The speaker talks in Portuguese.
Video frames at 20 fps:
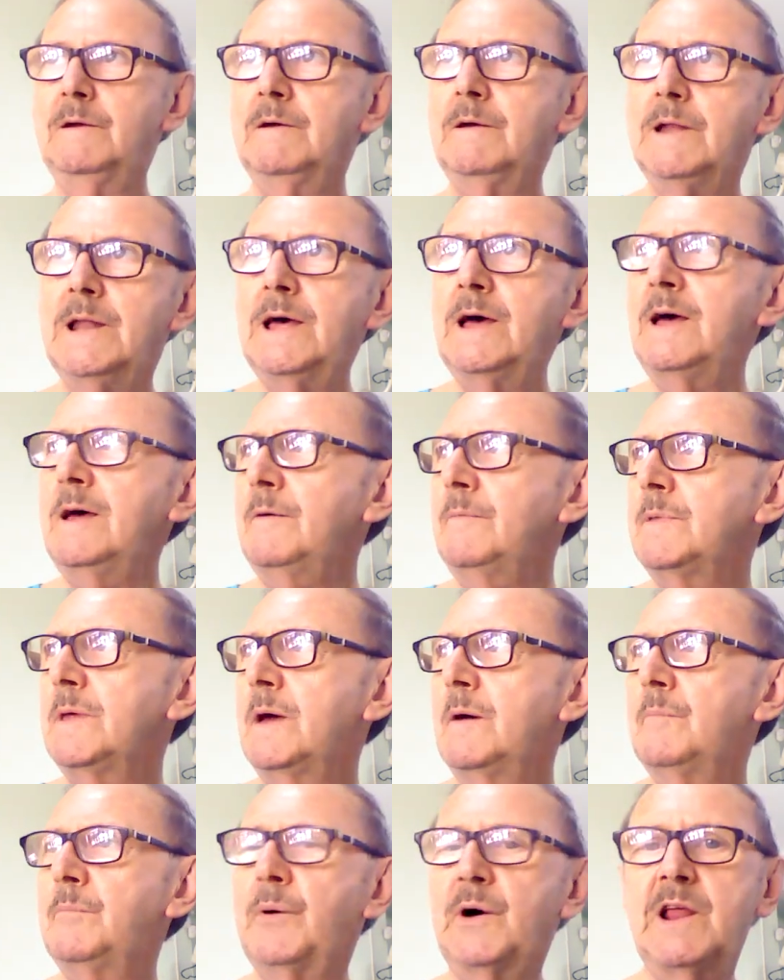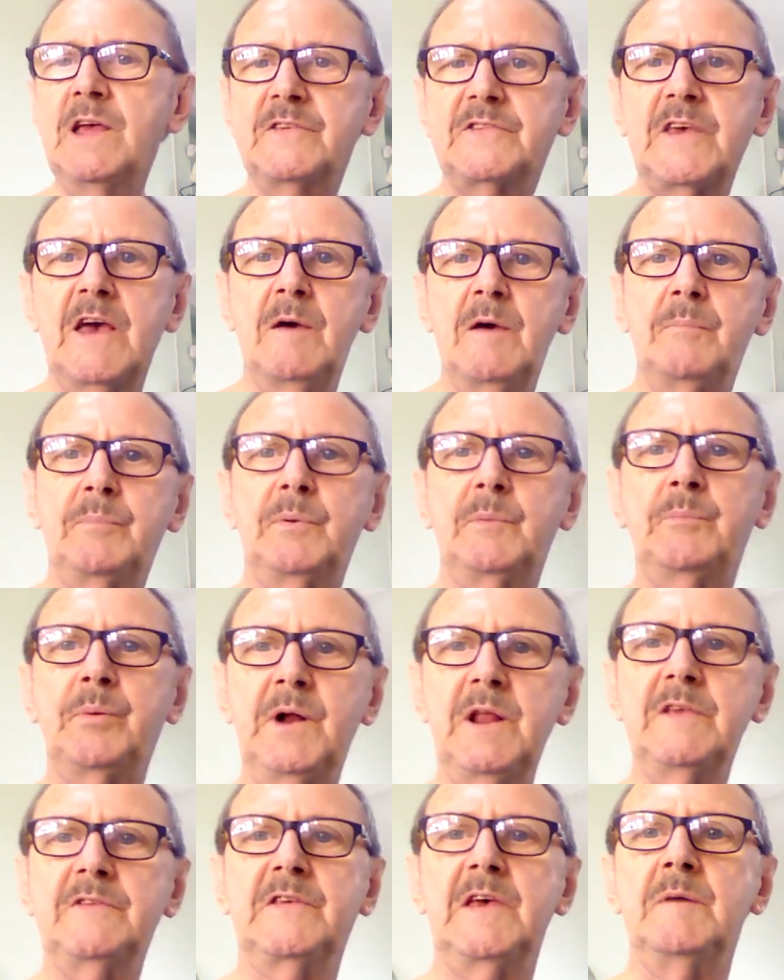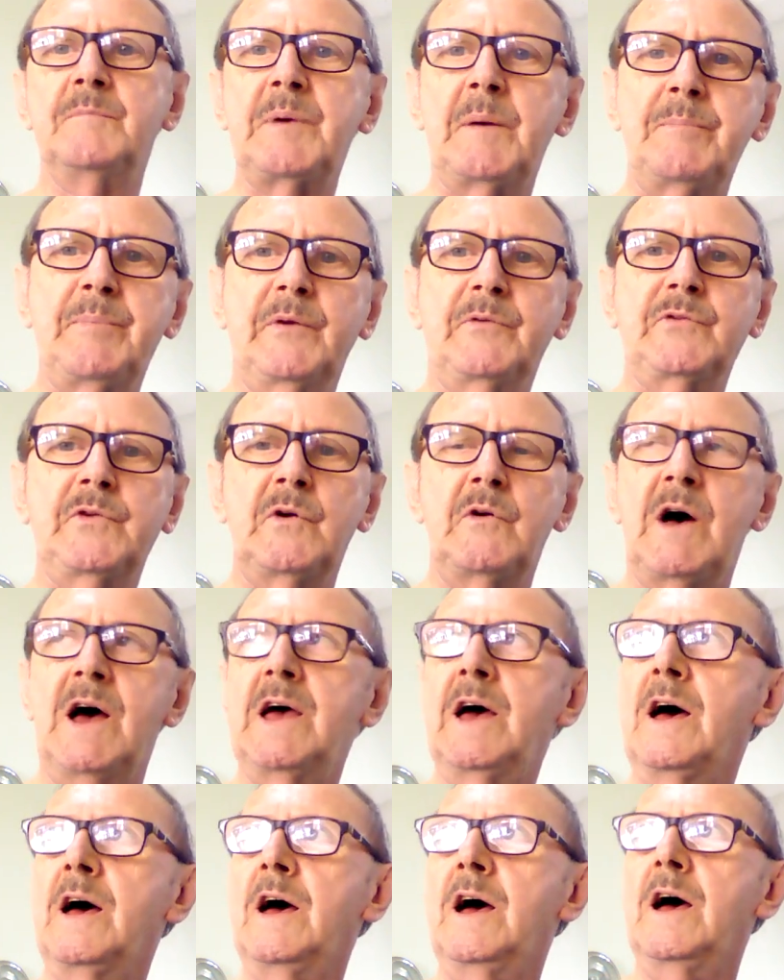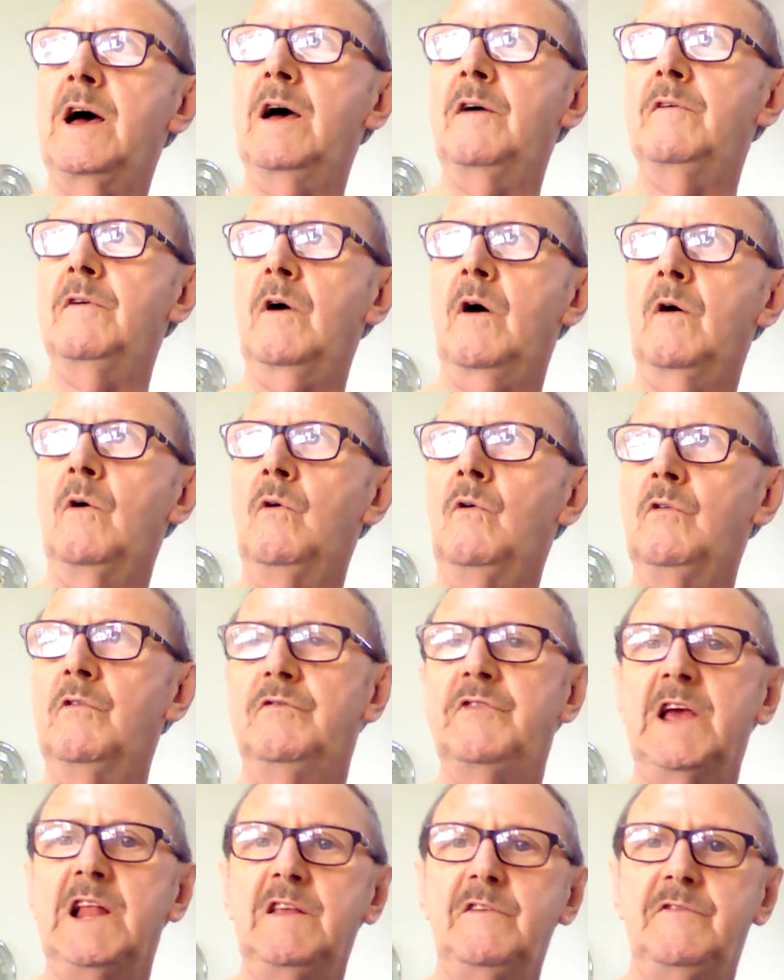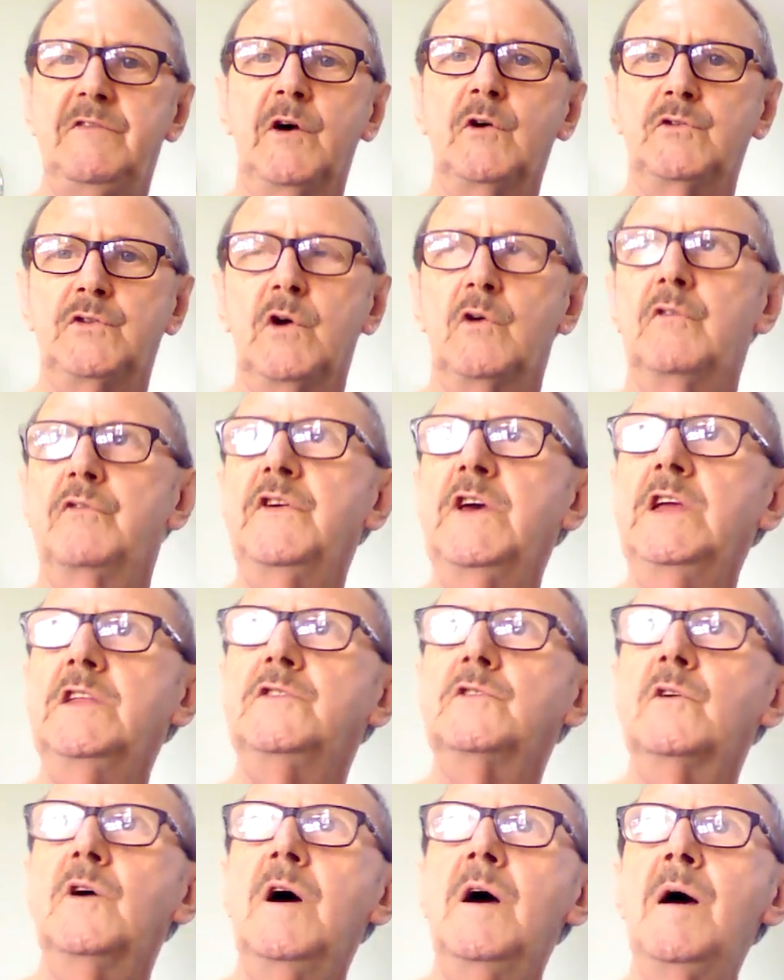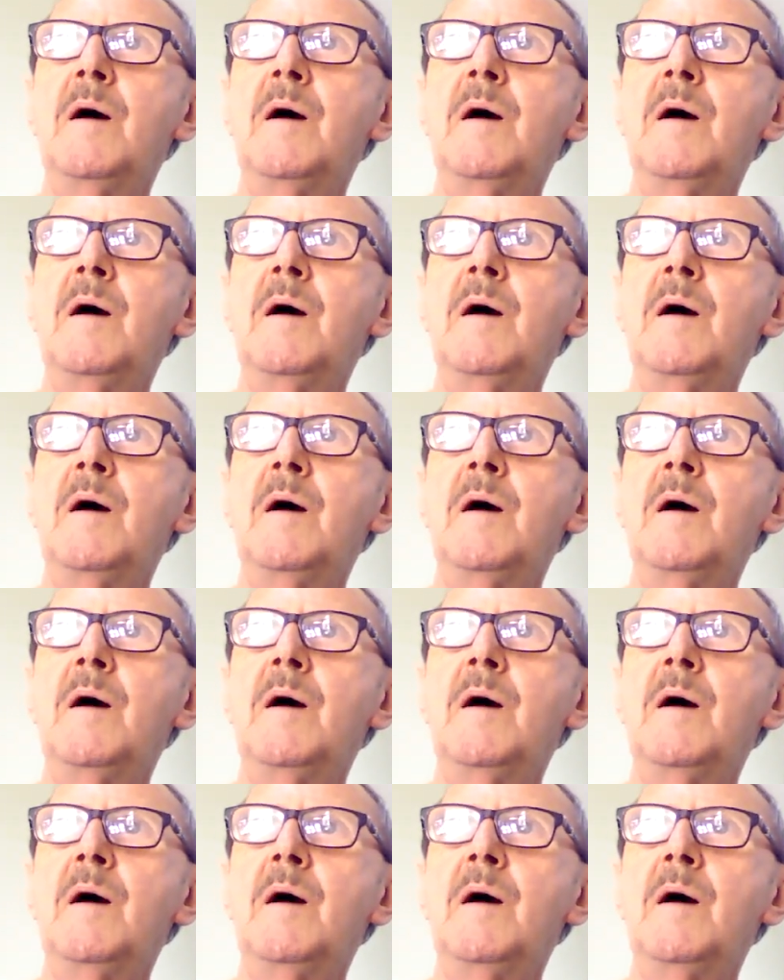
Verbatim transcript: Né? Por exemplo, por exemplo, a pessoa é, ouve, ele vê o teu vídeo,